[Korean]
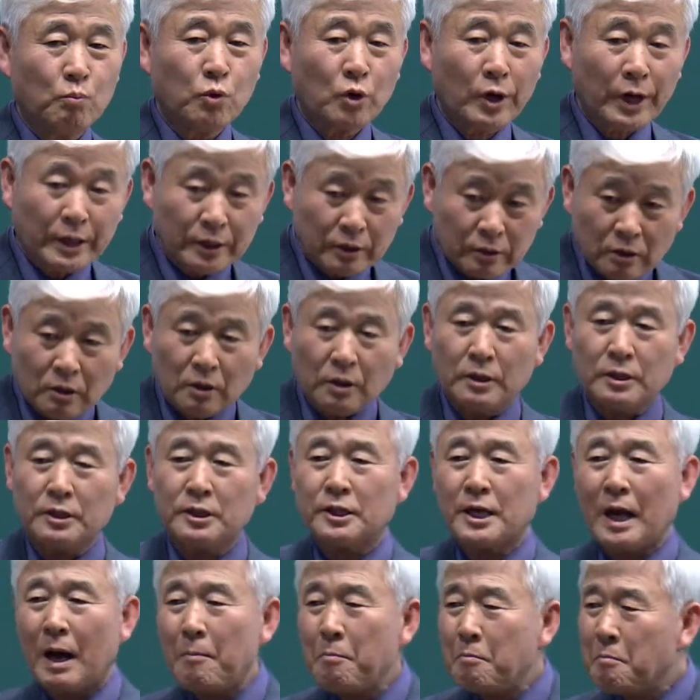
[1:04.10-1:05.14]
불에서
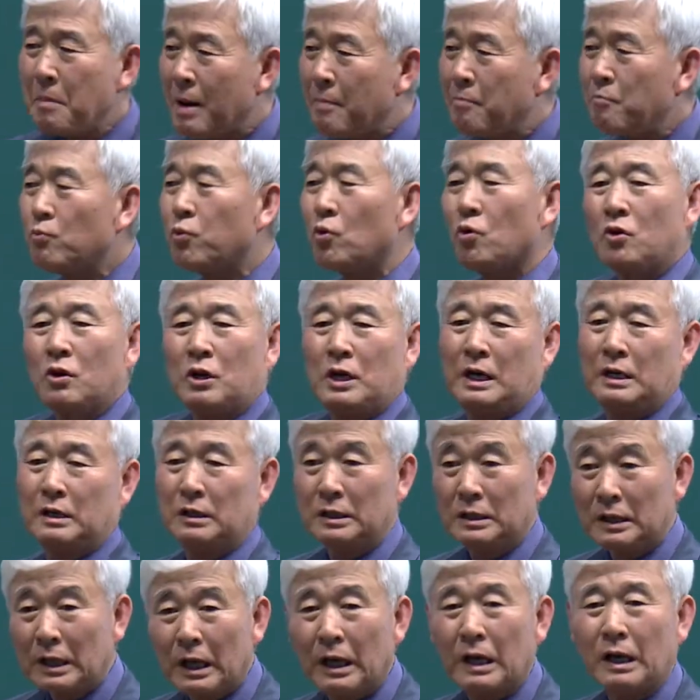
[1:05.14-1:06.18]
3만 불을
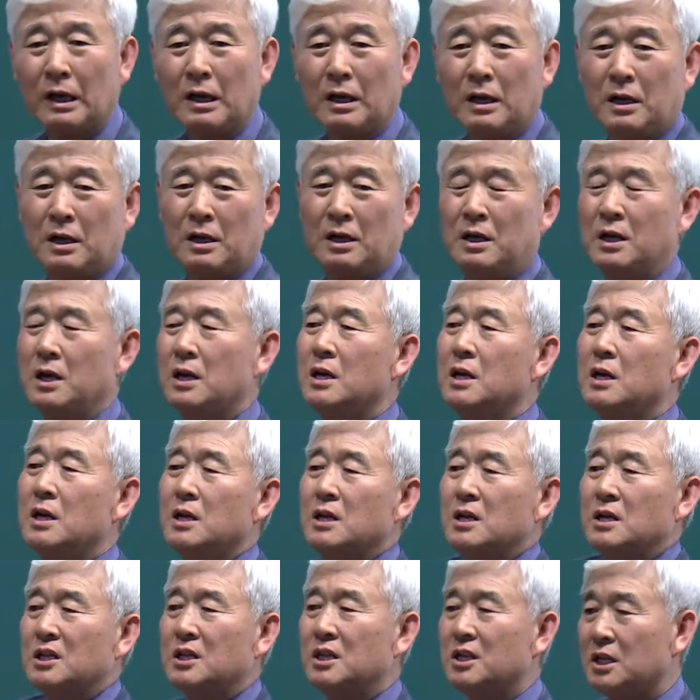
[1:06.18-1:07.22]
가는데
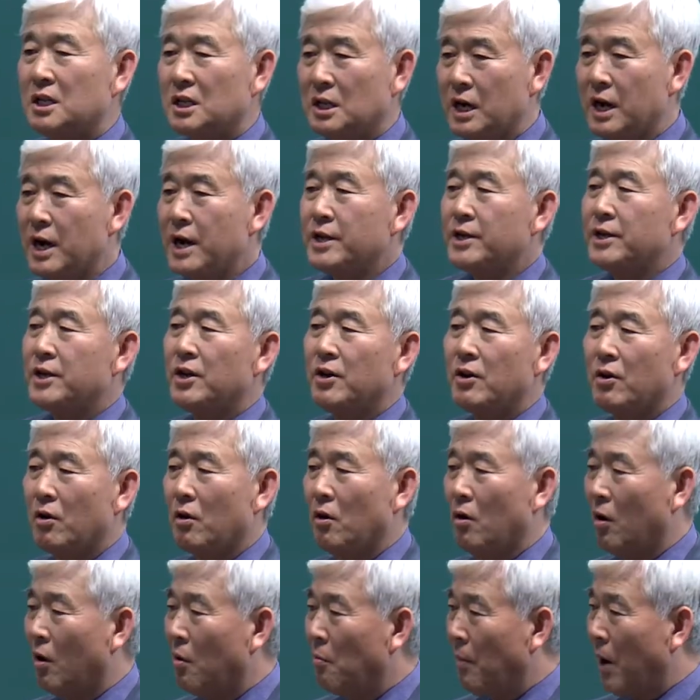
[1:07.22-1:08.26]
시간이
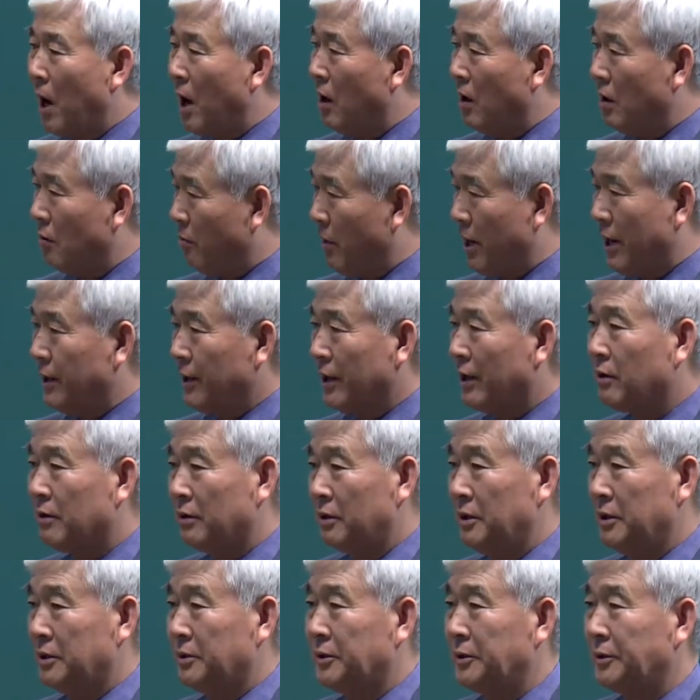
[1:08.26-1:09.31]
어마어마하게
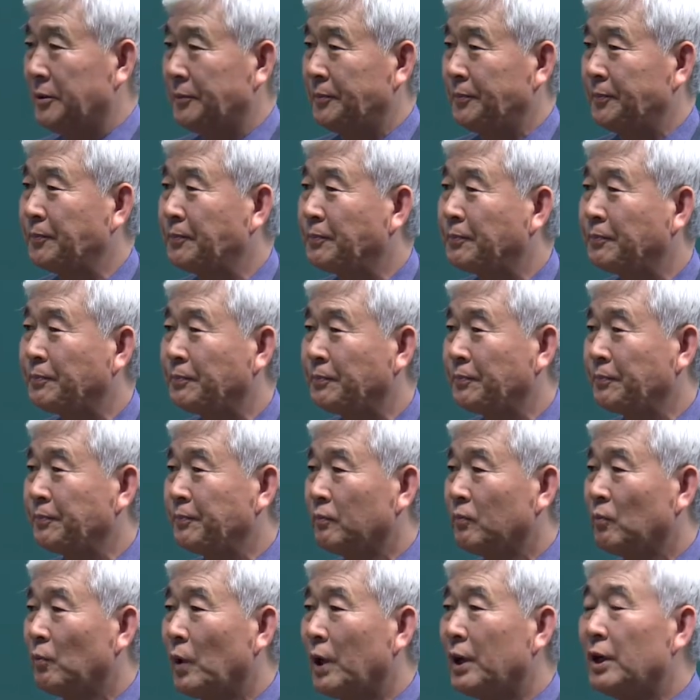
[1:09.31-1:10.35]
걸렸어요.
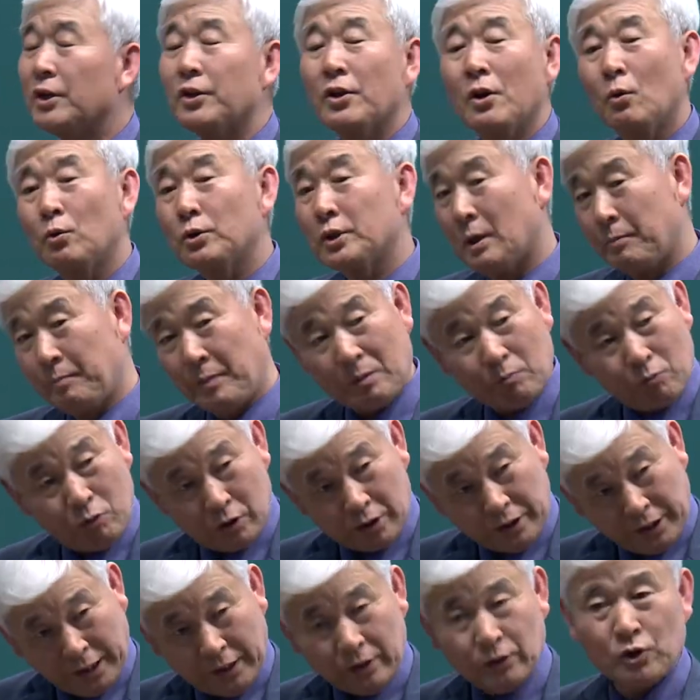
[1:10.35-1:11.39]
이제 겨우 3만 불
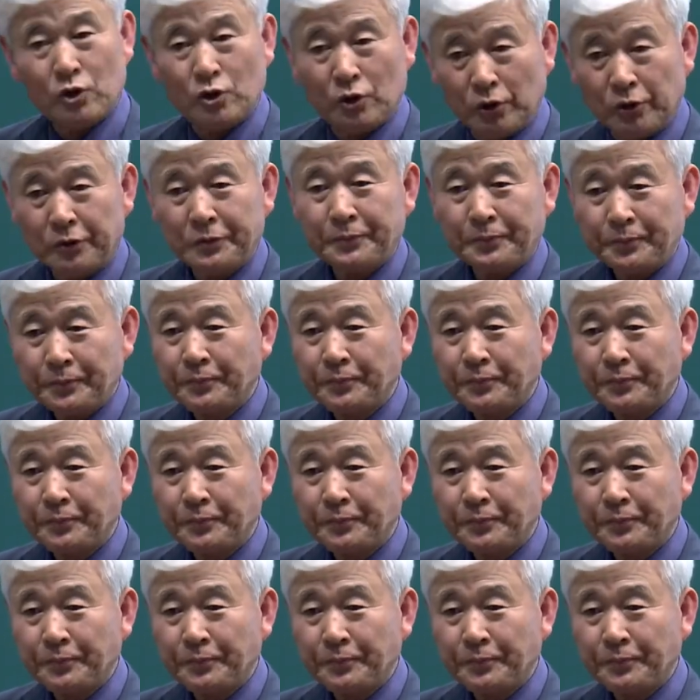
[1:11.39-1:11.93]
됐죠.